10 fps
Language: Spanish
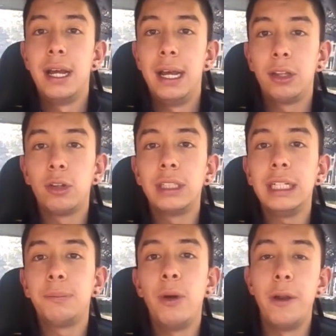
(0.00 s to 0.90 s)

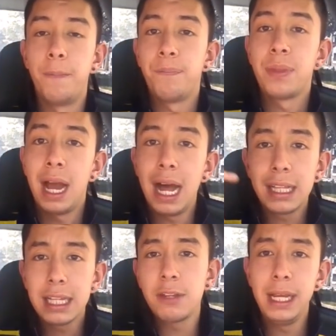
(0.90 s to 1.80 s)
Entonces, bueno,
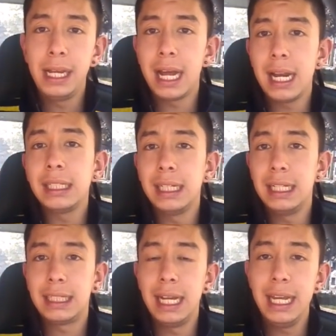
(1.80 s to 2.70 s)
antes de explicarles,
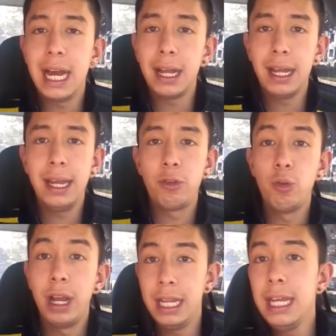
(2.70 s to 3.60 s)
les quería eh,
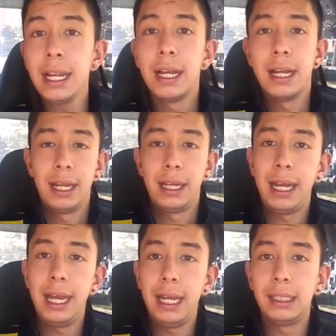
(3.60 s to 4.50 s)
sugerir
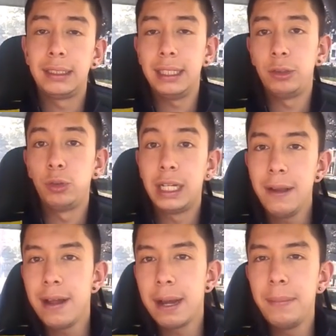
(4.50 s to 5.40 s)
que se
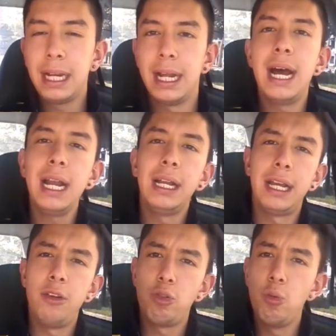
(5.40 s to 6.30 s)
suscriban a mi canal,
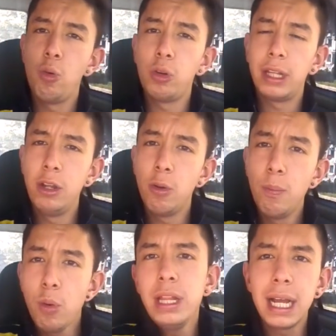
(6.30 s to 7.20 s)
que yo subo un contenido
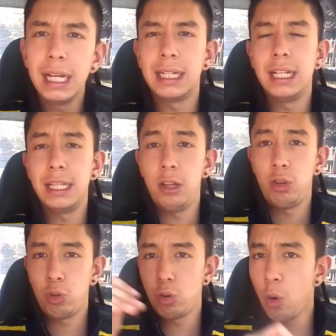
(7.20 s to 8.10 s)
muy interesante.
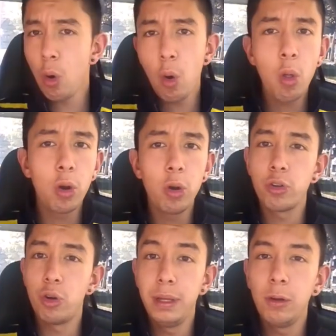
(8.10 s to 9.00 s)
Todos los
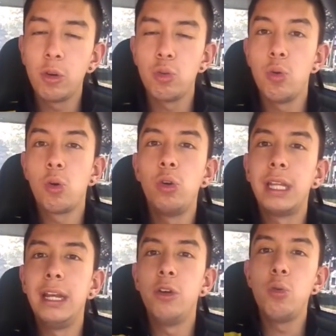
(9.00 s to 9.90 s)
domingos subo
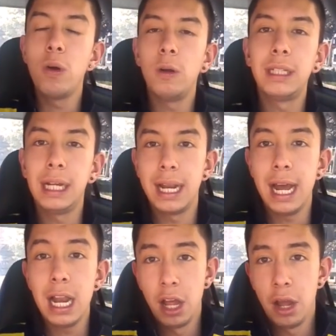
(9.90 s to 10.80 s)
contenido nuevo a este
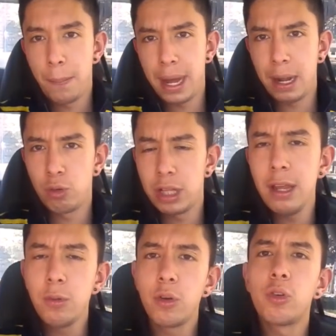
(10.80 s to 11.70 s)
canal para
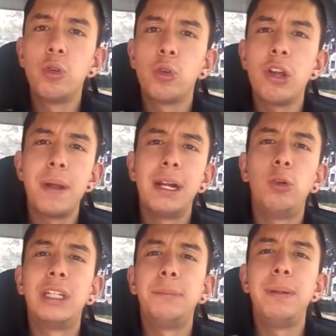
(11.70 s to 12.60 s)
ustedes, nuevos conductores, para que
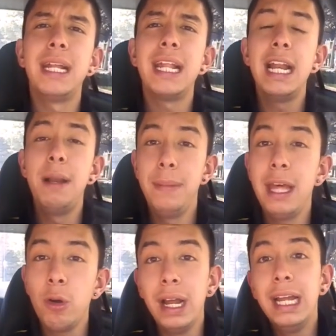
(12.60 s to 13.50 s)
ustedes pierdan el
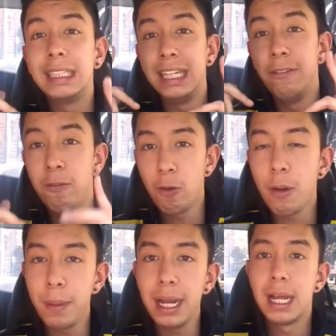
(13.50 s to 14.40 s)
miedo y se
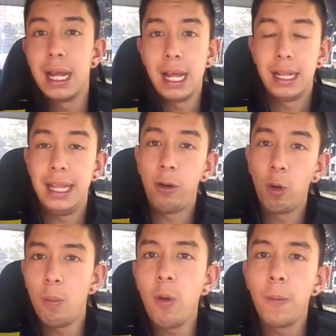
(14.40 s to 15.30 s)
informen de
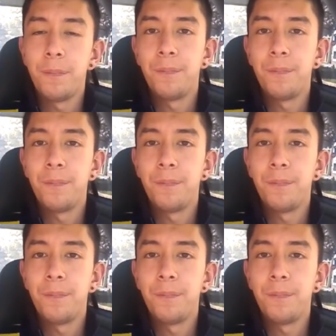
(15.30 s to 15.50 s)
cómo